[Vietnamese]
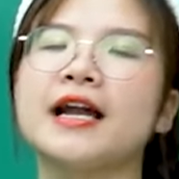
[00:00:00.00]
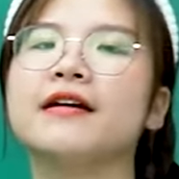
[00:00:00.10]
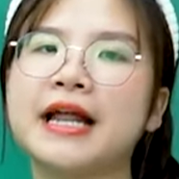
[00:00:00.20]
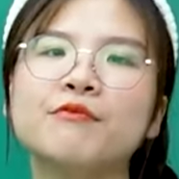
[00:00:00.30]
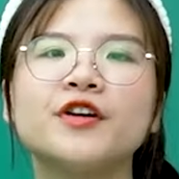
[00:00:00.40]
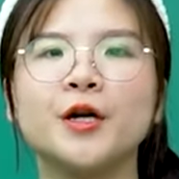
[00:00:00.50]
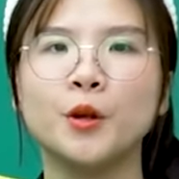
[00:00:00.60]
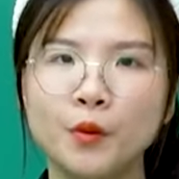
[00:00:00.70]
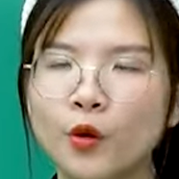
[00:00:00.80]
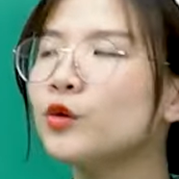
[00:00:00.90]
là N5 và
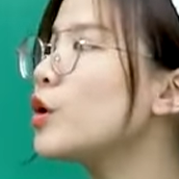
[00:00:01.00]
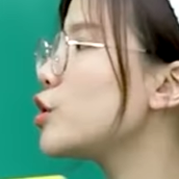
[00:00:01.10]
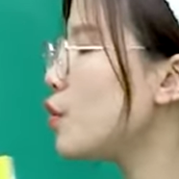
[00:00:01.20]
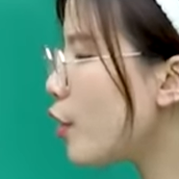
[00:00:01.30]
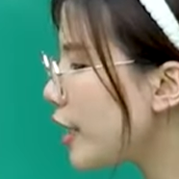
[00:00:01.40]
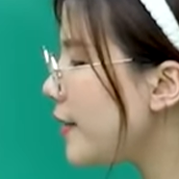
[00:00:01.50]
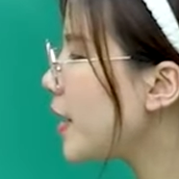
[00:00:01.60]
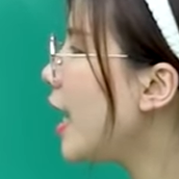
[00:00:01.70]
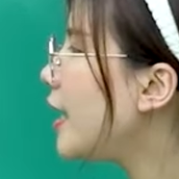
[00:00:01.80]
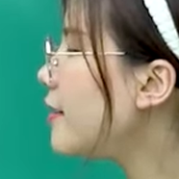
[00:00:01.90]
N4 của Dũng Modi.
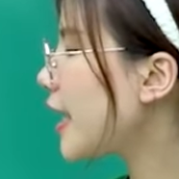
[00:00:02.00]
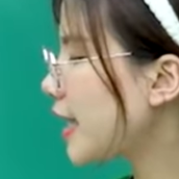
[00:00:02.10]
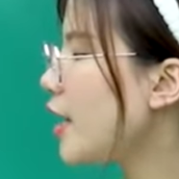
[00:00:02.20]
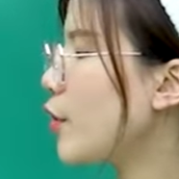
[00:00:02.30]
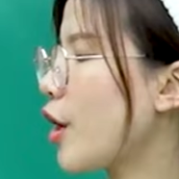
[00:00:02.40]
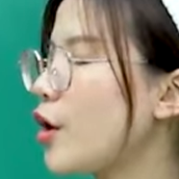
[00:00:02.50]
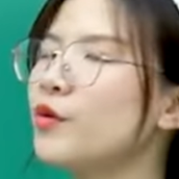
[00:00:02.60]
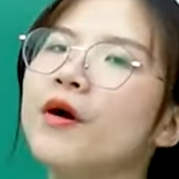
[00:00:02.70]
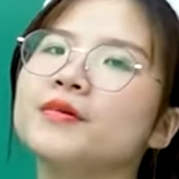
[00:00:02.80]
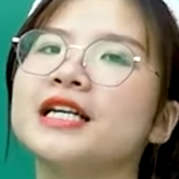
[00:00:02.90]
Như cái tên của nó
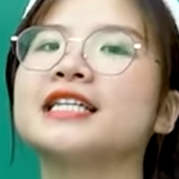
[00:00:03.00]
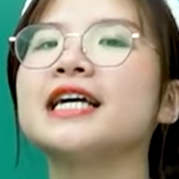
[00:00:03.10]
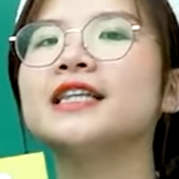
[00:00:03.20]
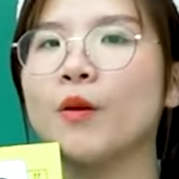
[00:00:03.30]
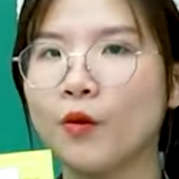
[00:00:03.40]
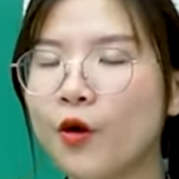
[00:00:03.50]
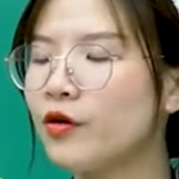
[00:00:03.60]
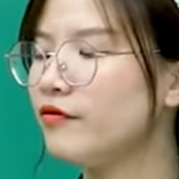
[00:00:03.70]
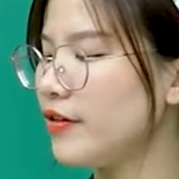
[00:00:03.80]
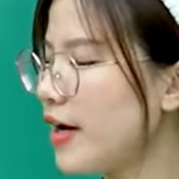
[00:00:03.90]
đúng không? Chính là sách tổng
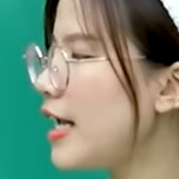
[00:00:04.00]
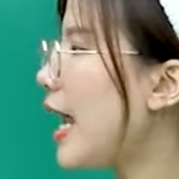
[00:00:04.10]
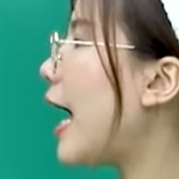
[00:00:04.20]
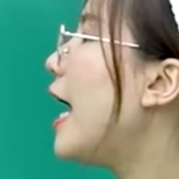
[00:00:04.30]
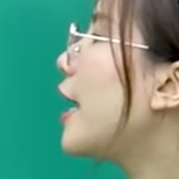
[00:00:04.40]
ôn. Vì vậy là